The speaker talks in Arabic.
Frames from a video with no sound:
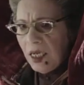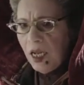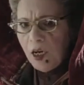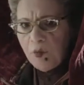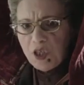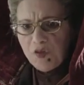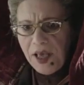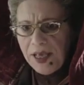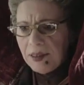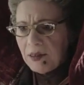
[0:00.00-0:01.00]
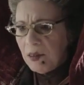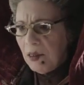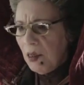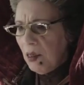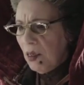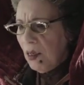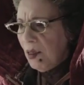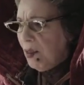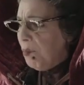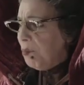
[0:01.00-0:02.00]
يا نهار مش فايت
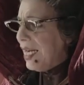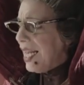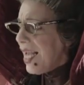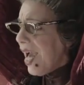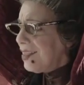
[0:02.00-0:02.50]
بالليه